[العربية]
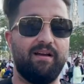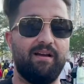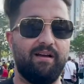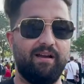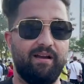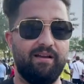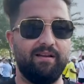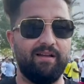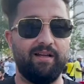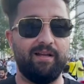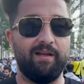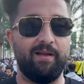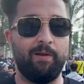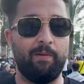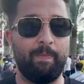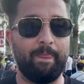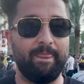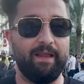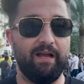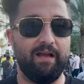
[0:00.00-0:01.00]
على
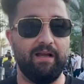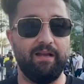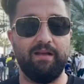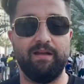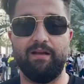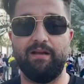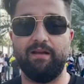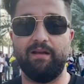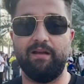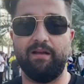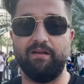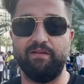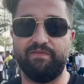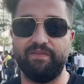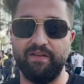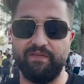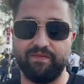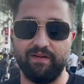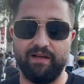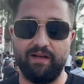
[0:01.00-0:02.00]
على
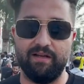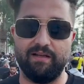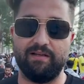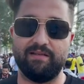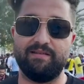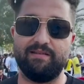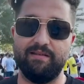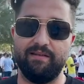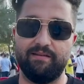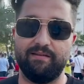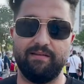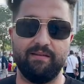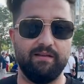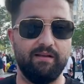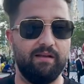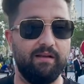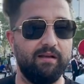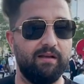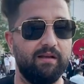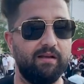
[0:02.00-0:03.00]
الفيفا على السيت
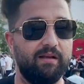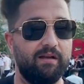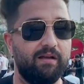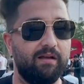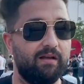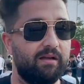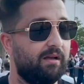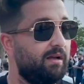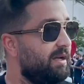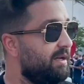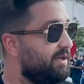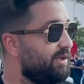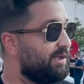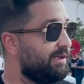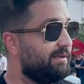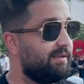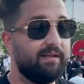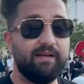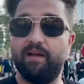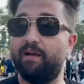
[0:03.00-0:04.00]
آه،
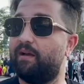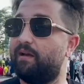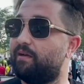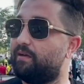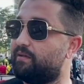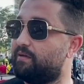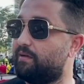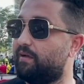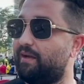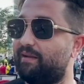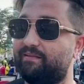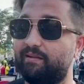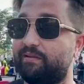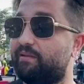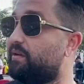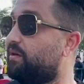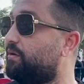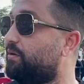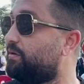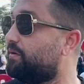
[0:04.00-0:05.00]
جيت آه، اتيت
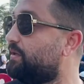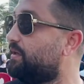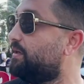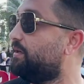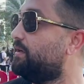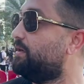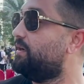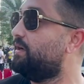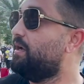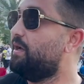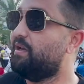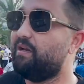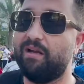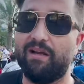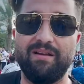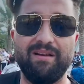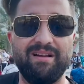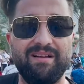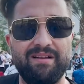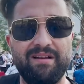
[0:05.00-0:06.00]
هون آه،
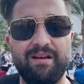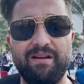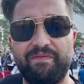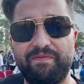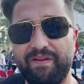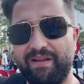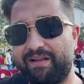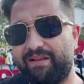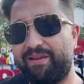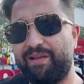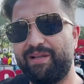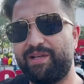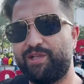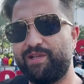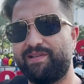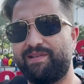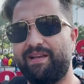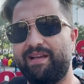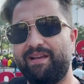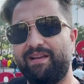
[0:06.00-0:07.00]
لان هنا في كثير
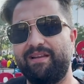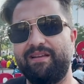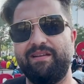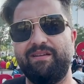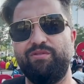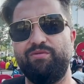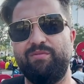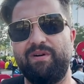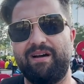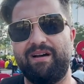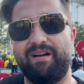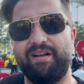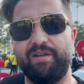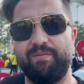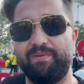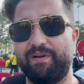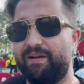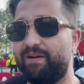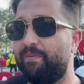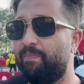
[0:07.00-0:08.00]
جزائريين
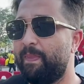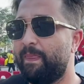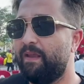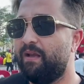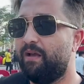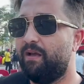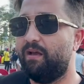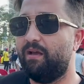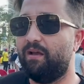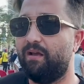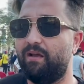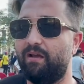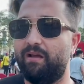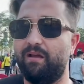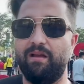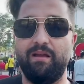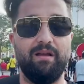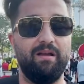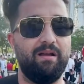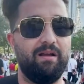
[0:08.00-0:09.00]
ومغاربه
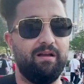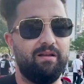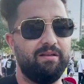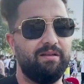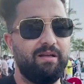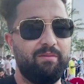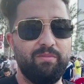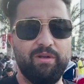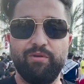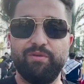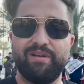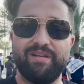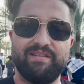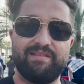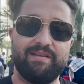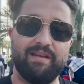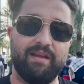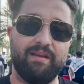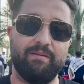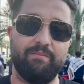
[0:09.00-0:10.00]
يعملوا
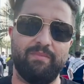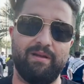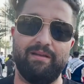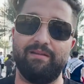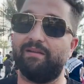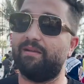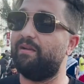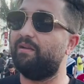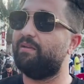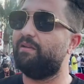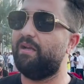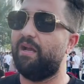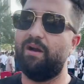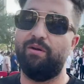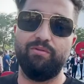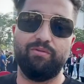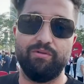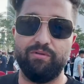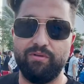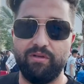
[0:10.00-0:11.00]
ريسيل
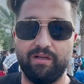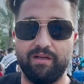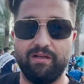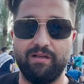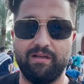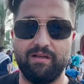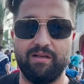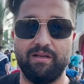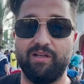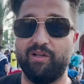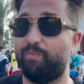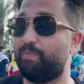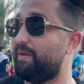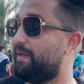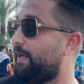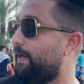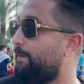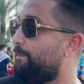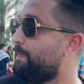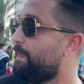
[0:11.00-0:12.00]
يعاودوا
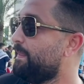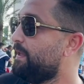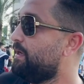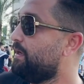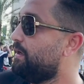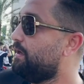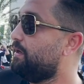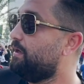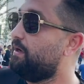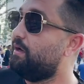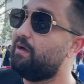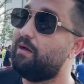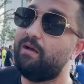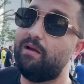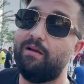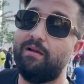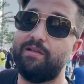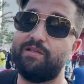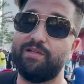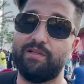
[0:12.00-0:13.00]
البيع
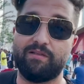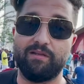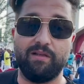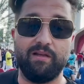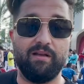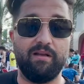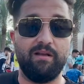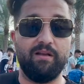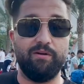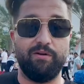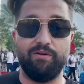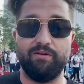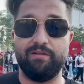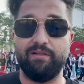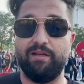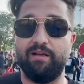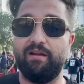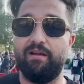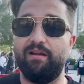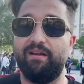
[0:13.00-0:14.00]
آه، جيت آه، لهون
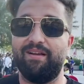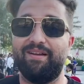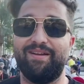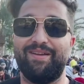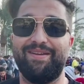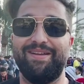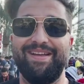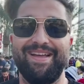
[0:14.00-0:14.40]
آه،